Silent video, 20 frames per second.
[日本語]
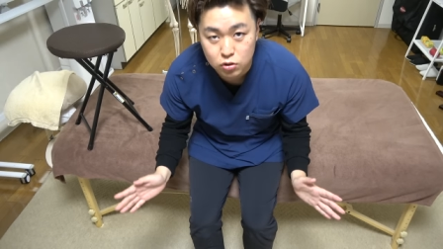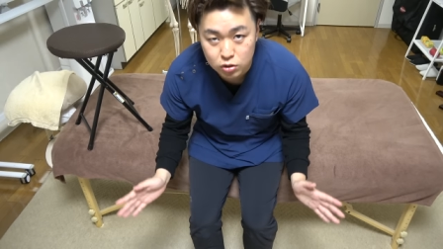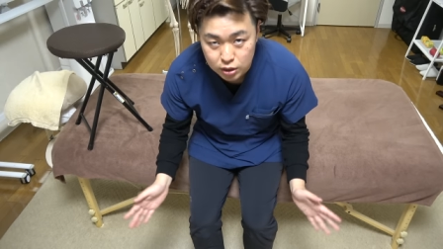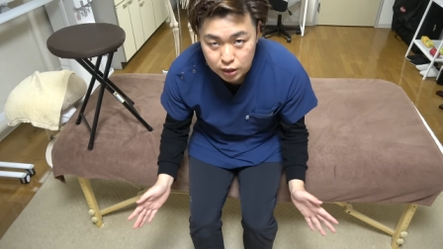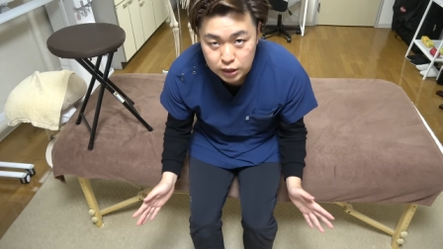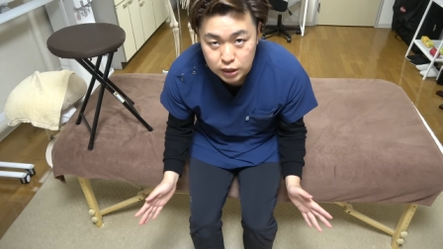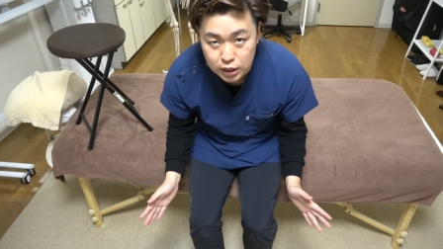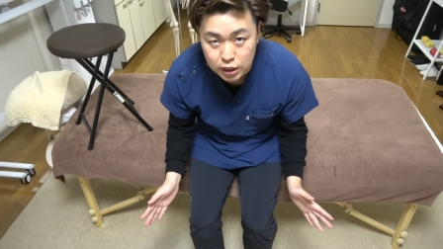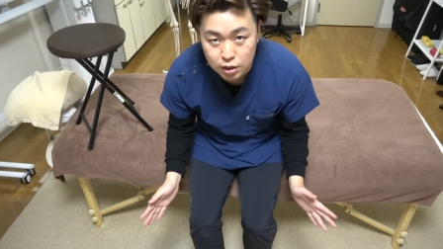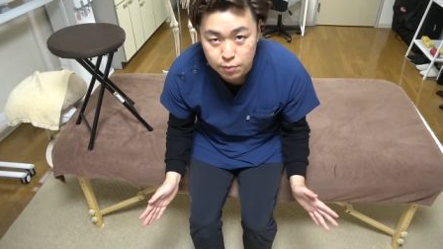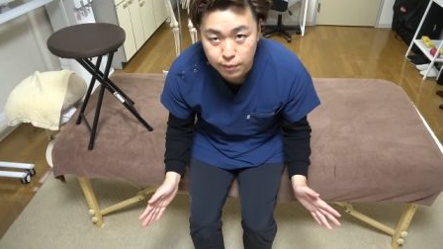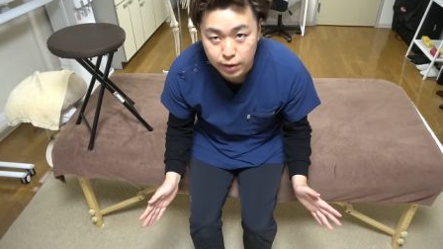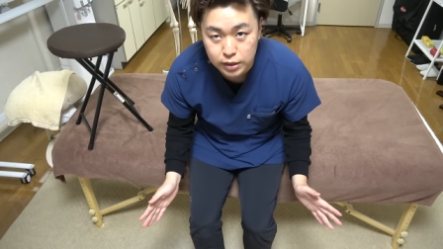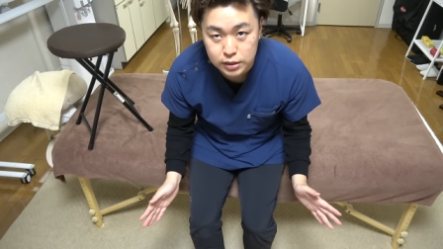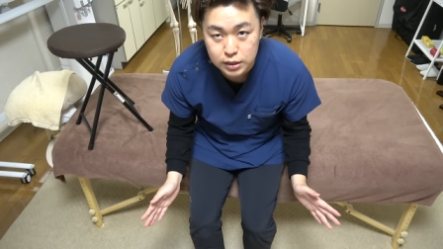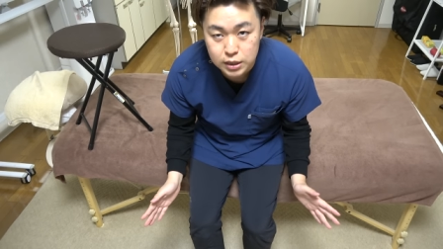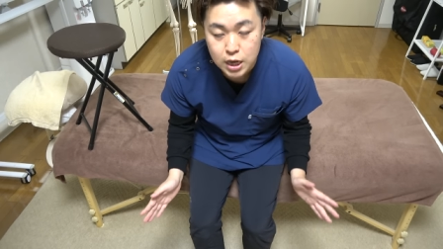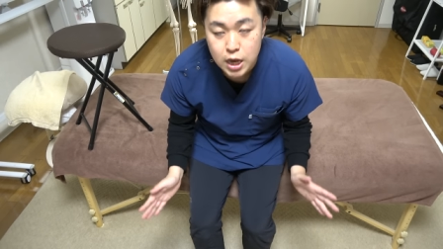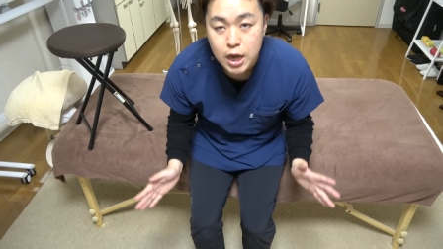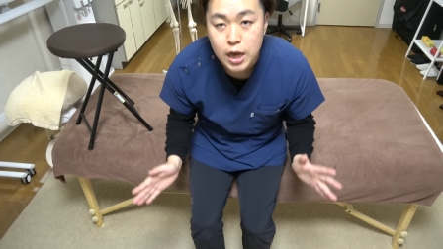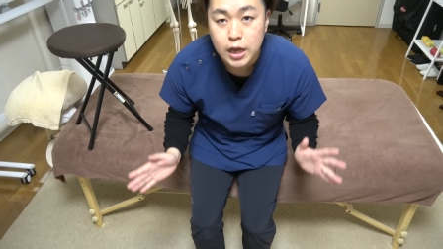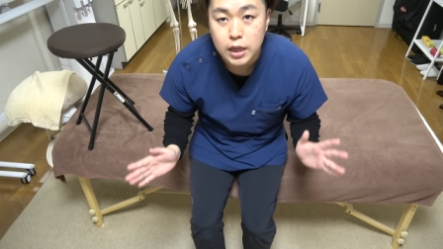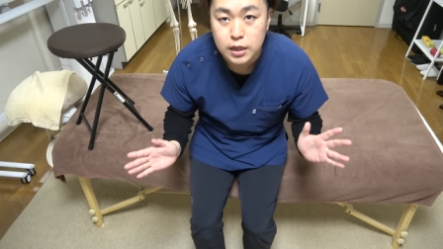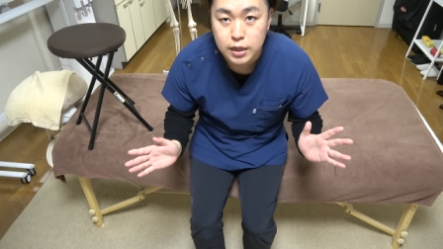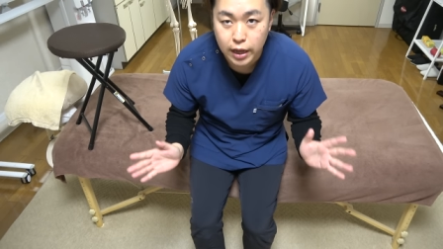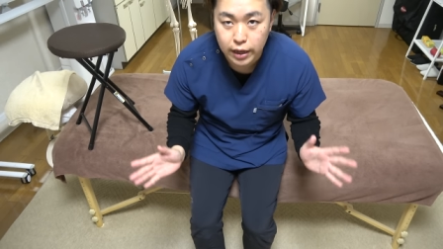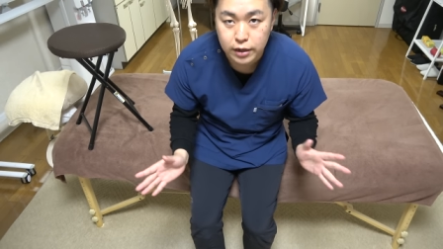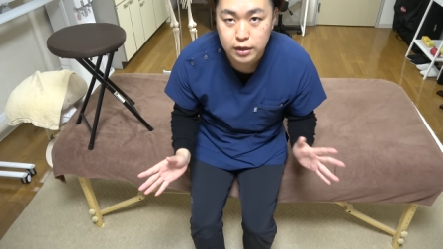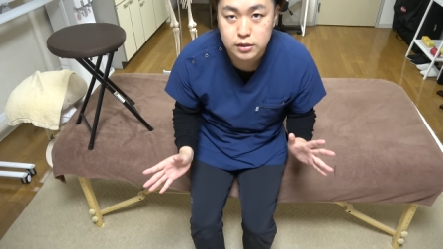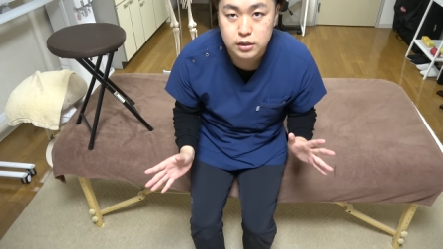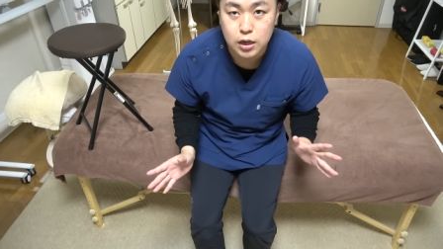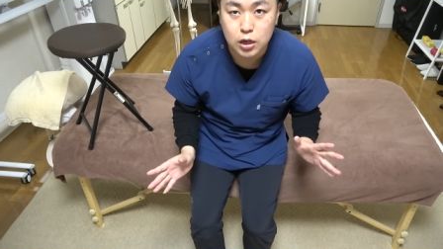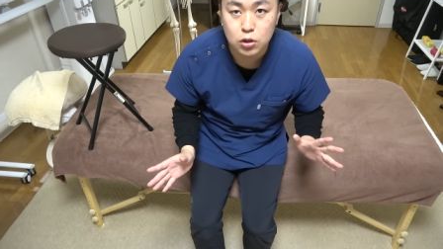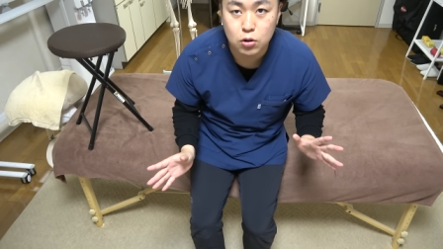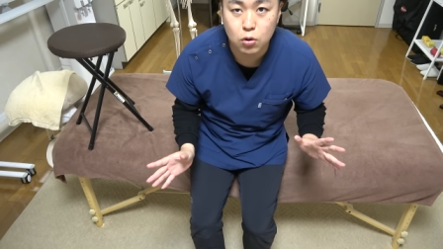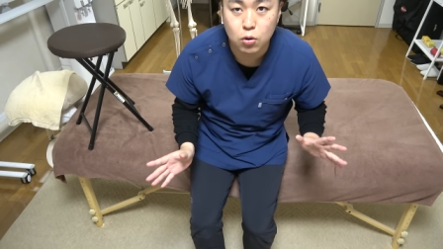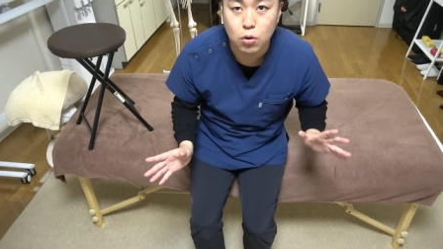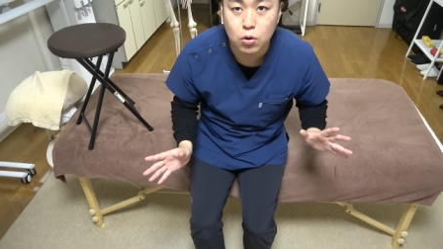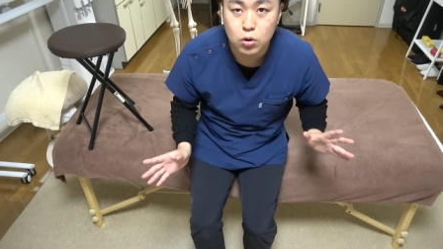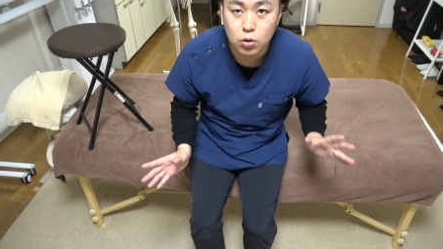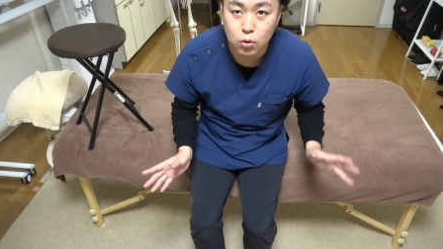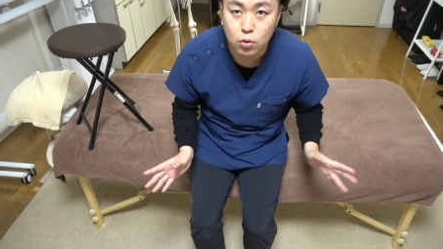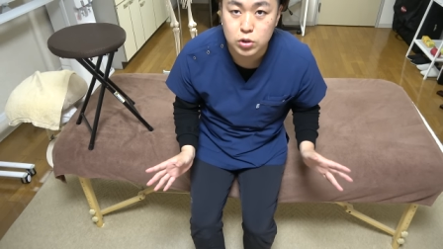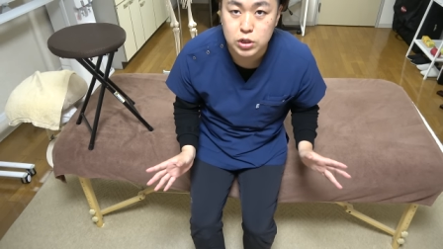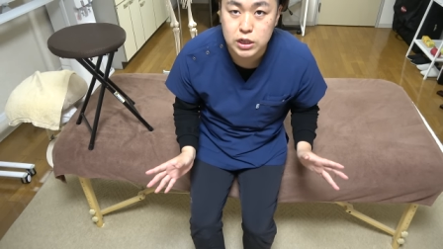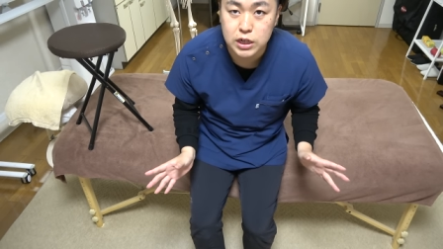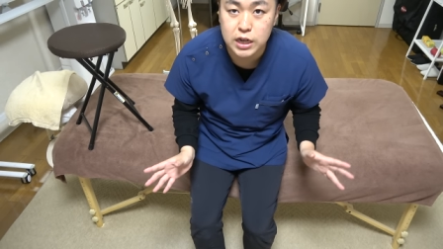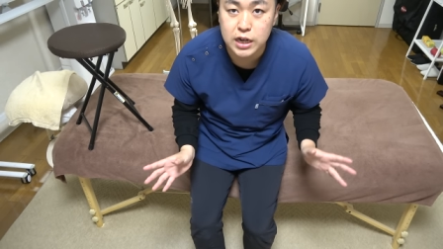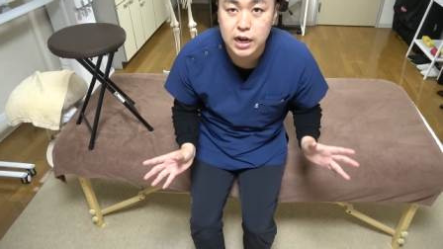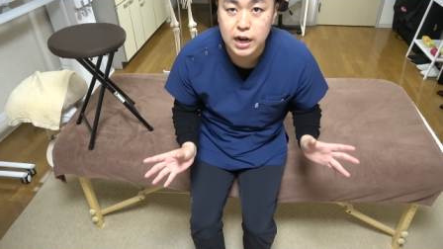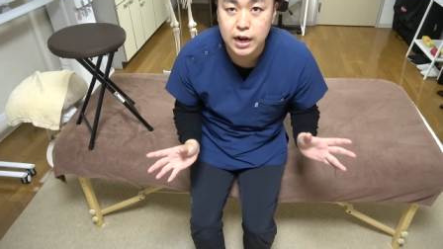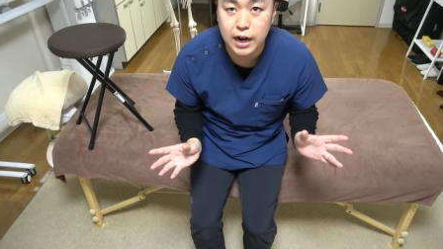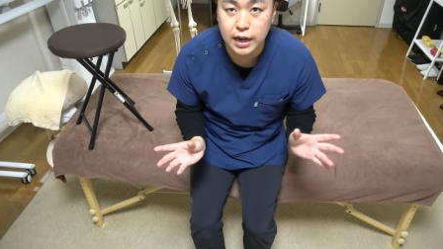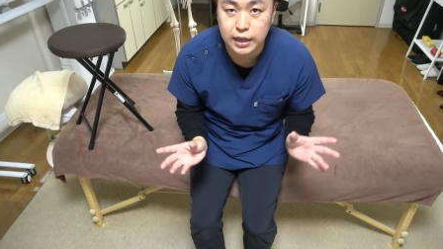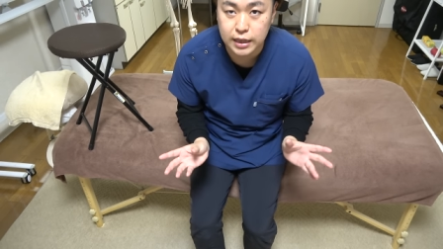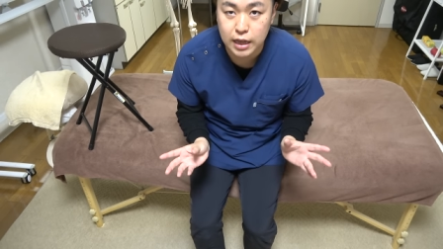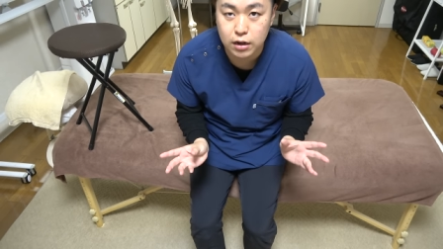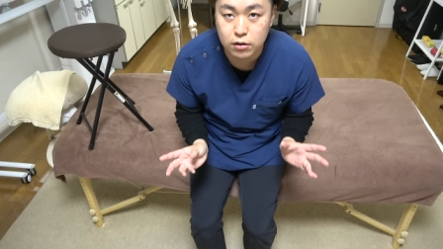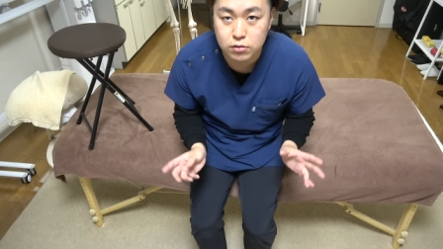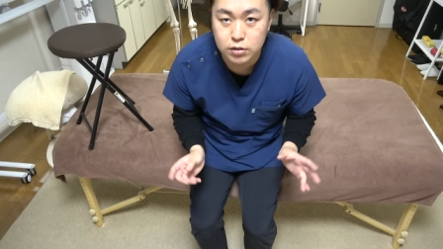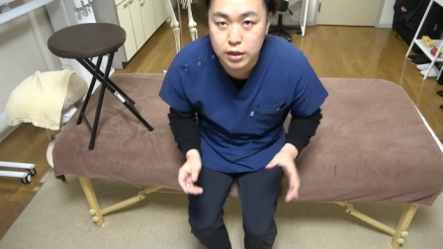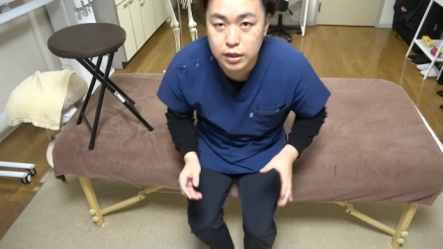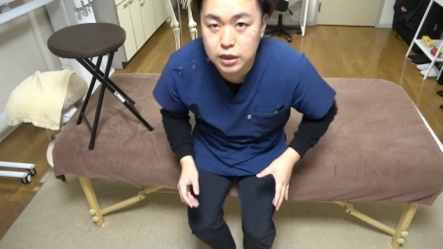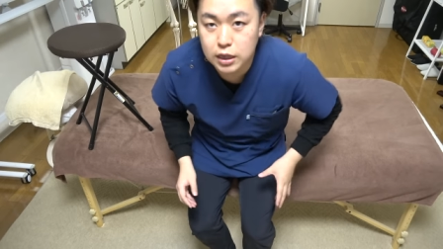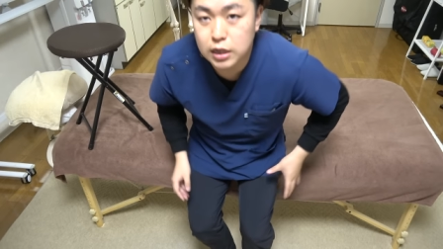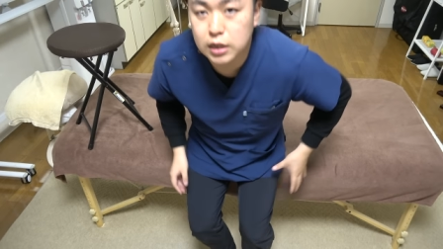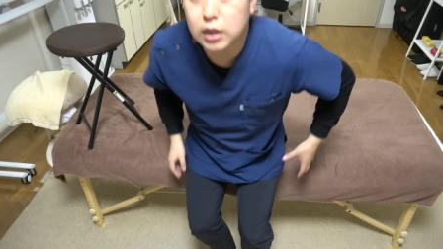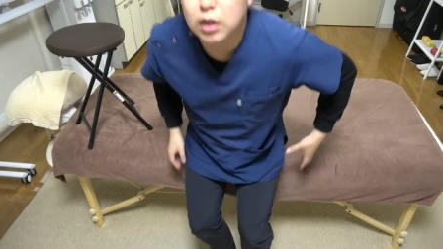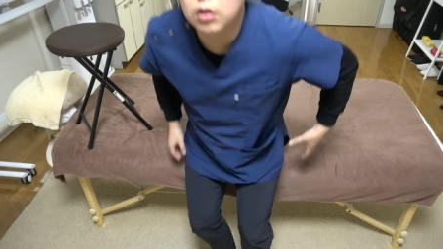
要になってきますなんですけどこのお尻が硬くなってき